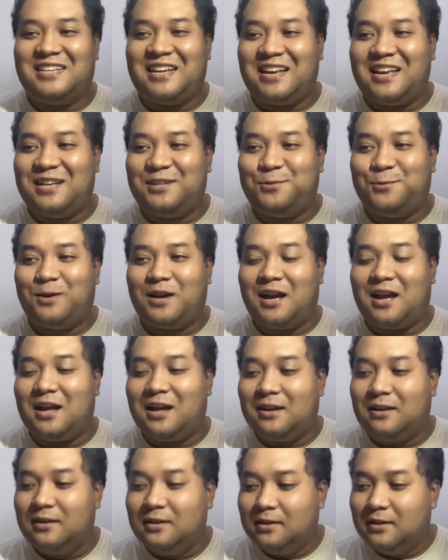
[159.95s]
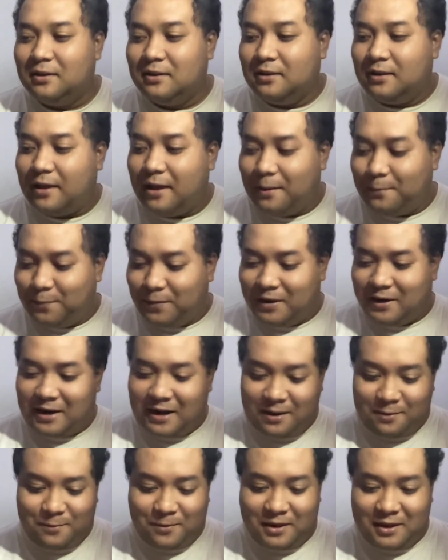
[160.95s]
saya suka apa
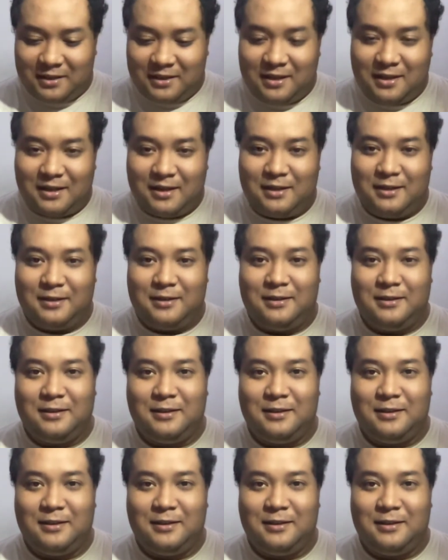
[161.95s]
namanya